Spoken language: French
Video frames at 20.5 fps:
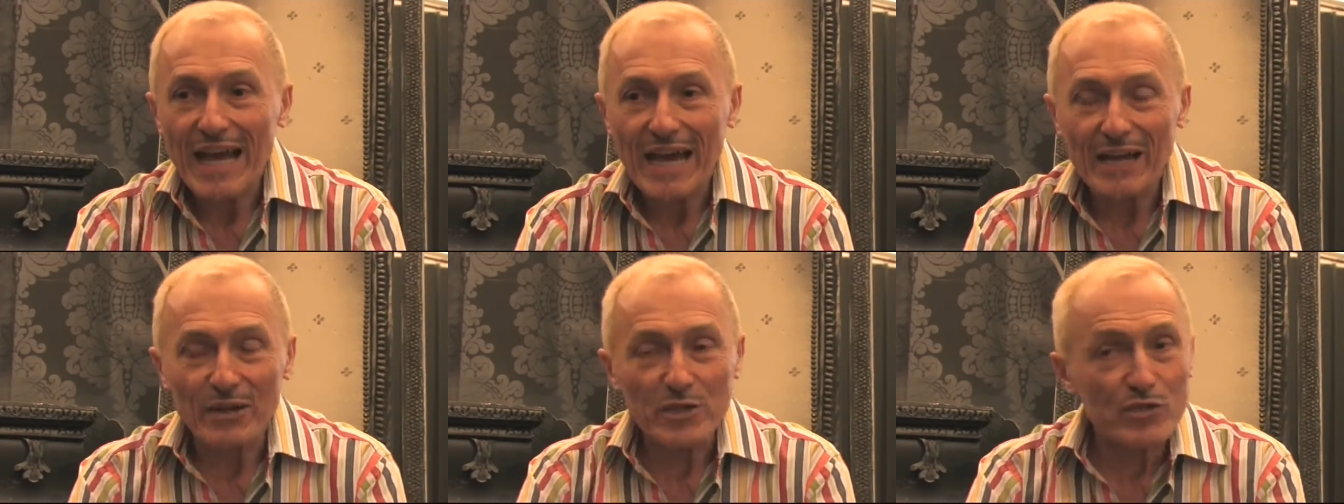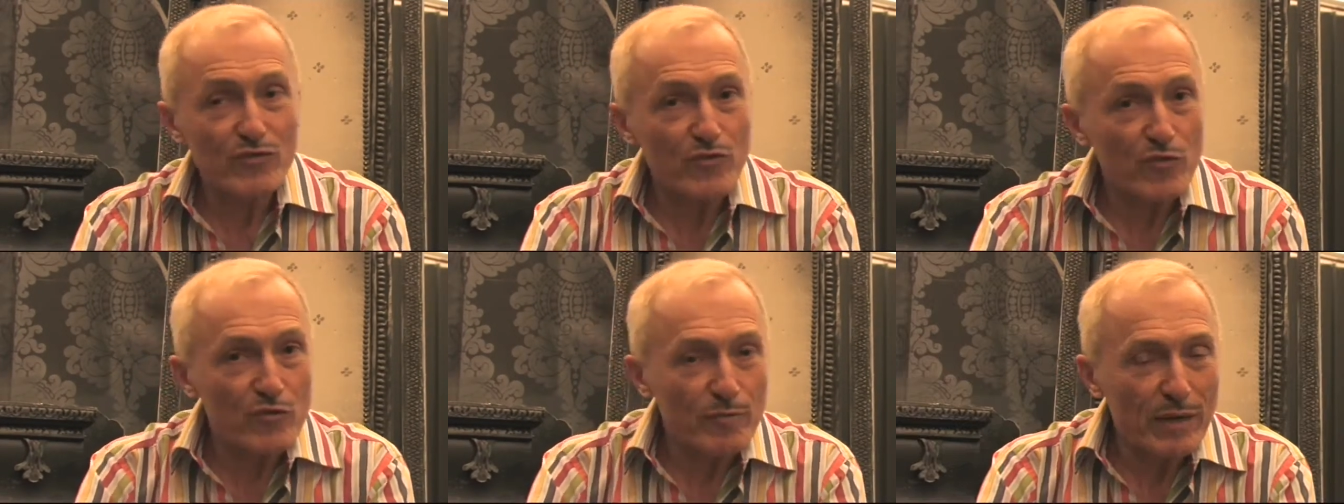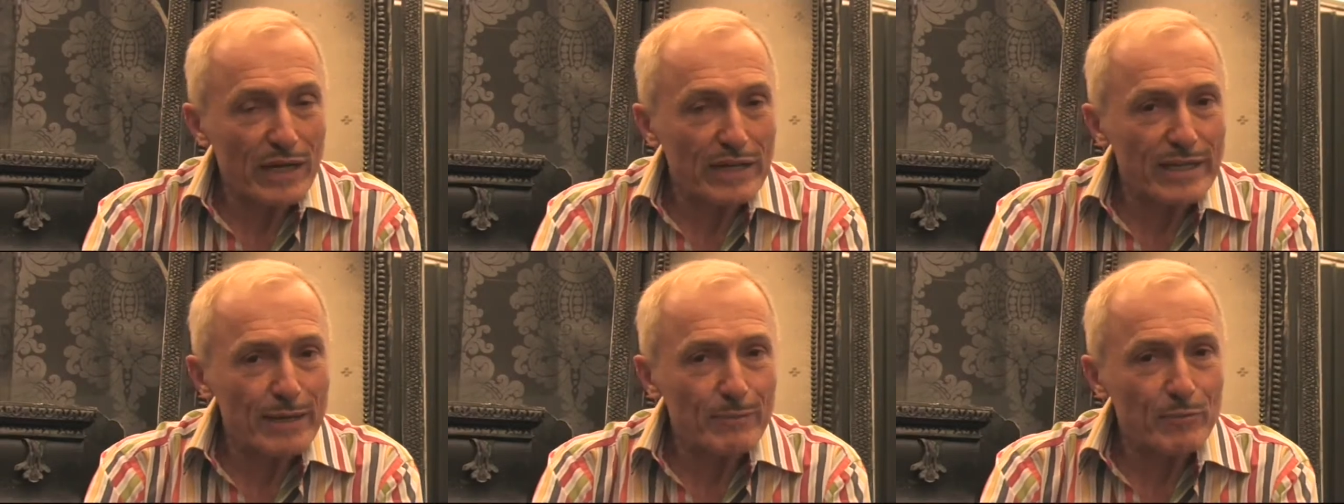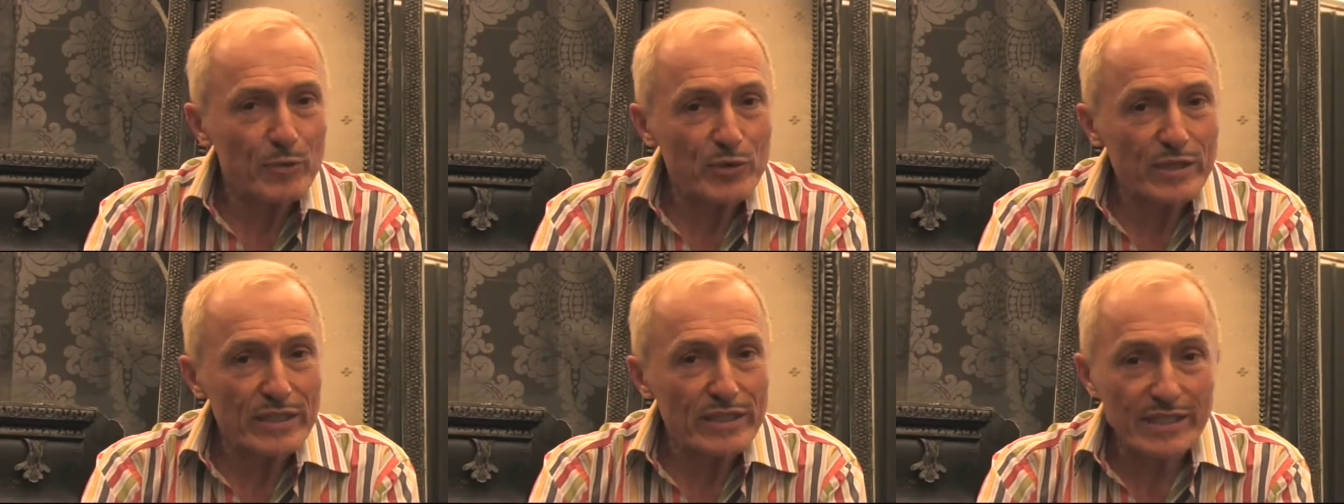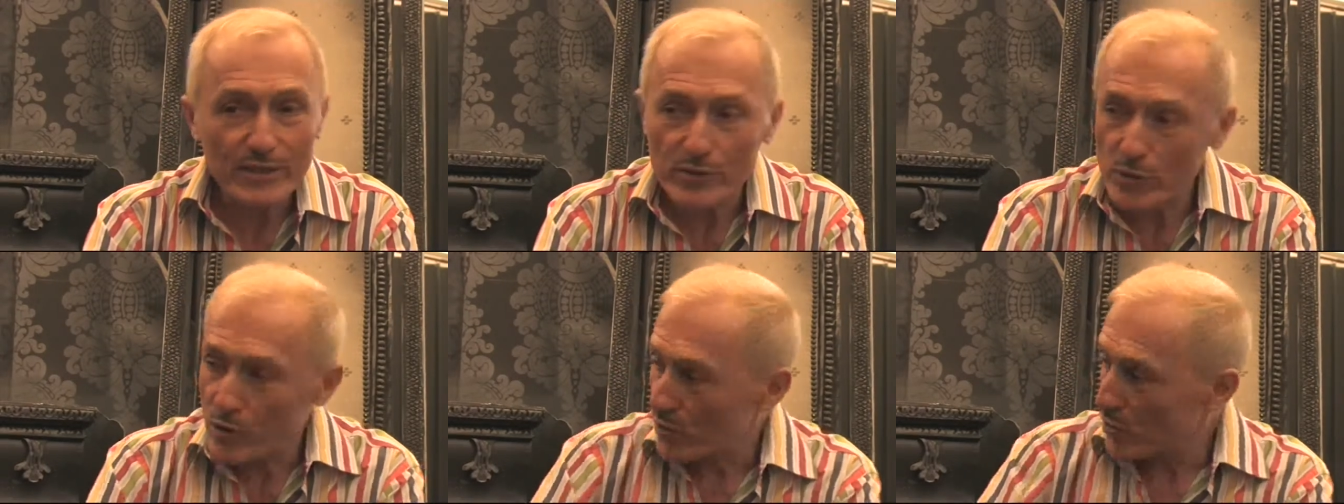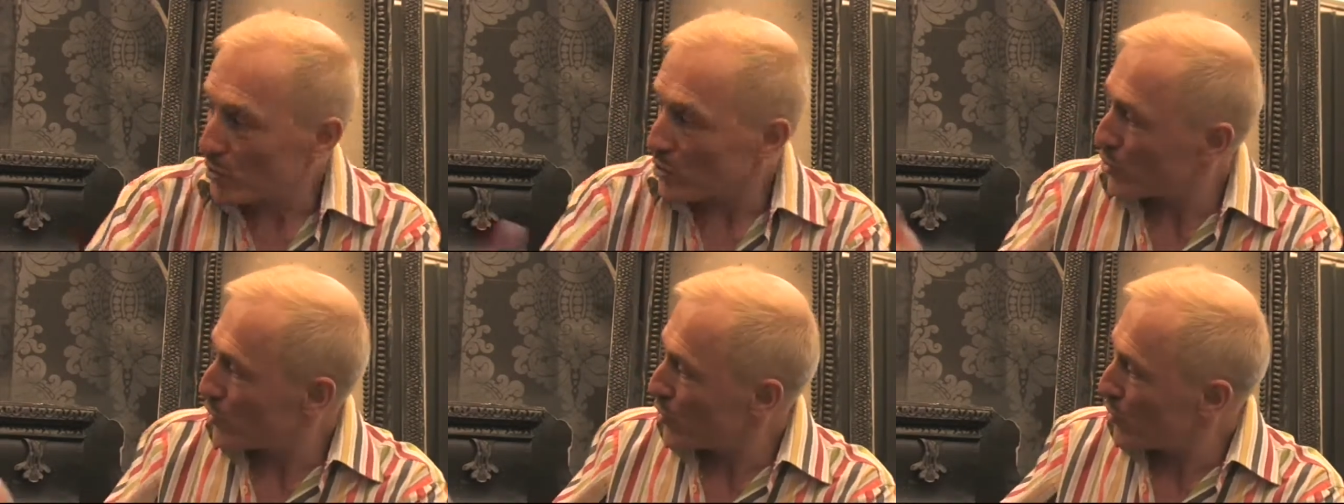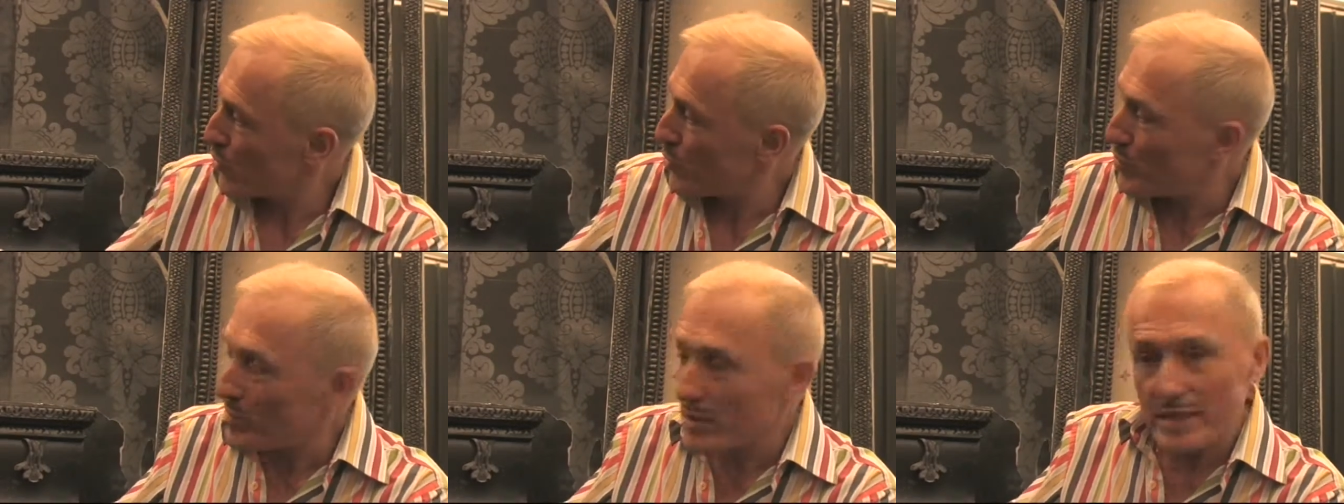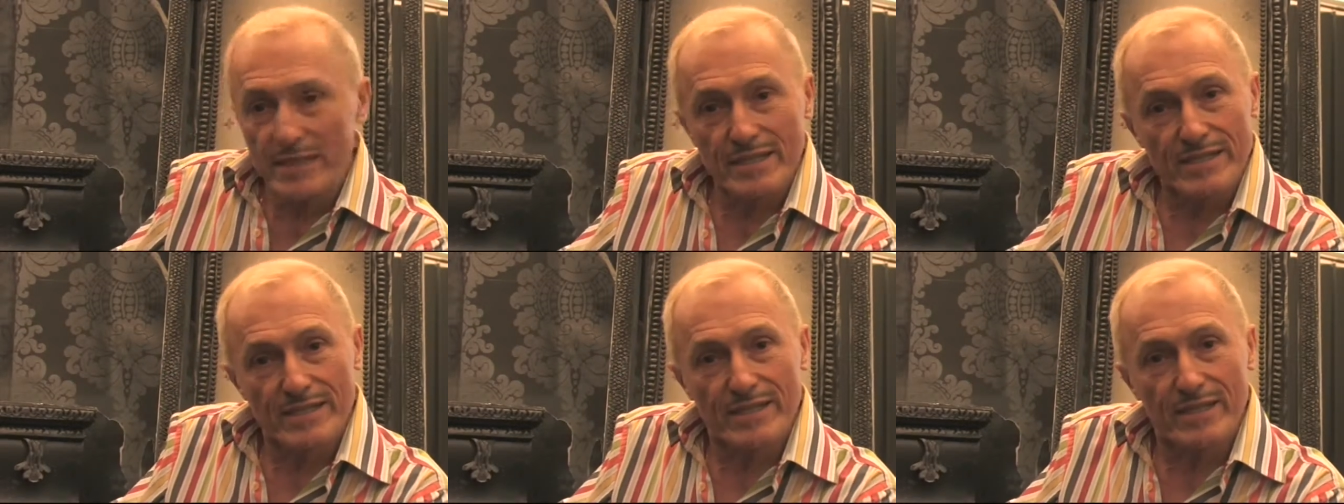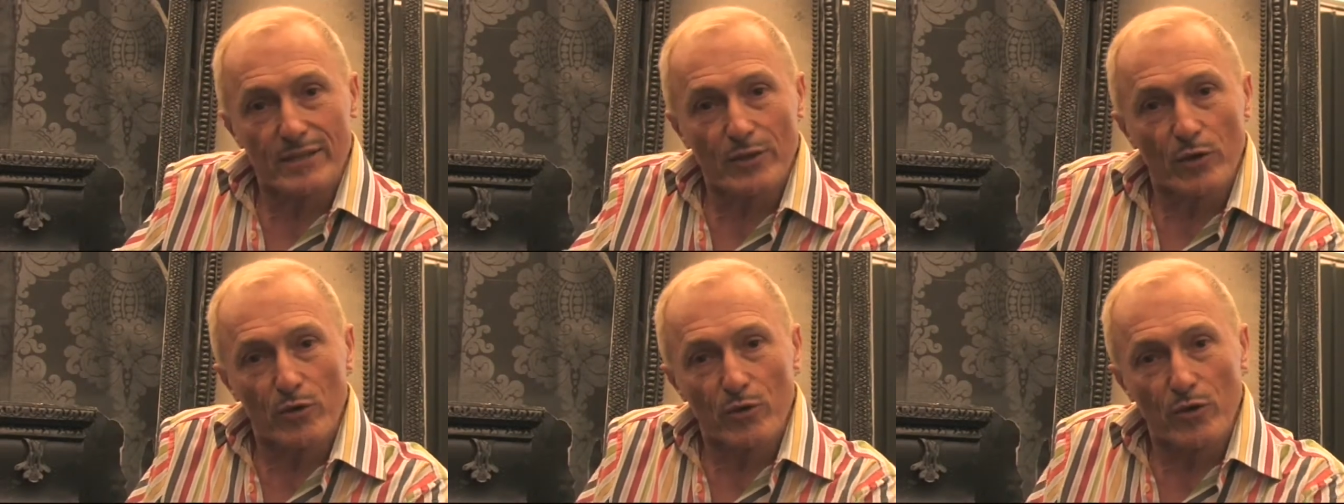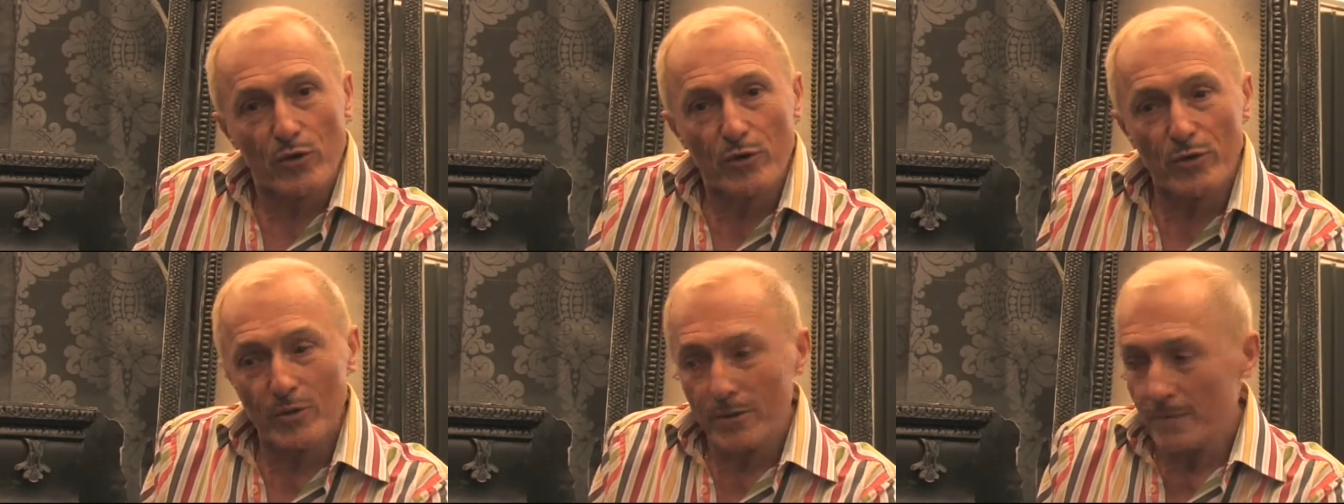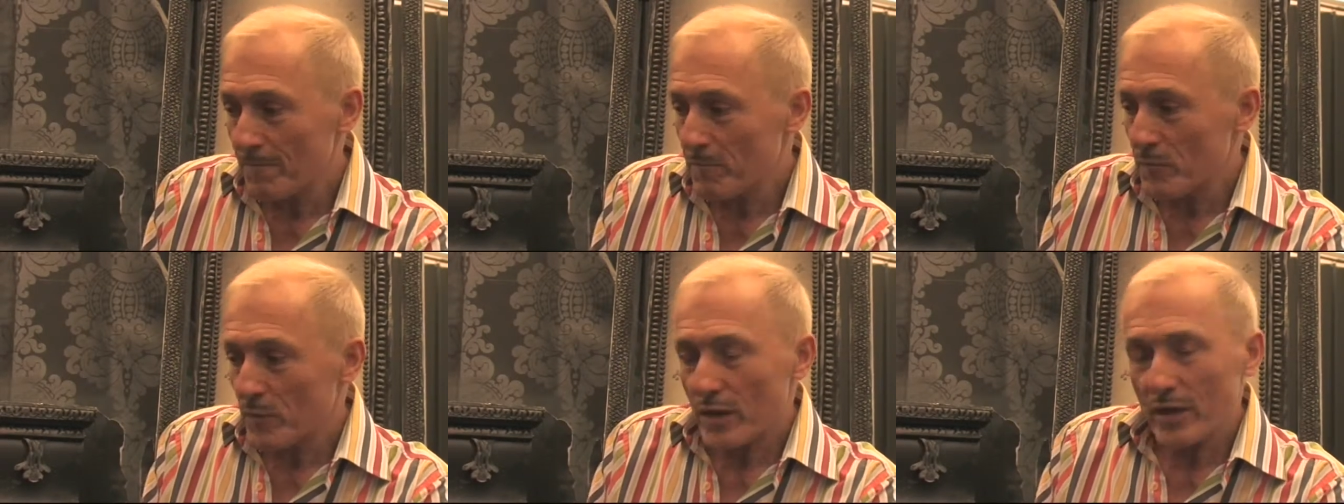Alors je vais vous parler un peu des décors. Je suis ici dans le,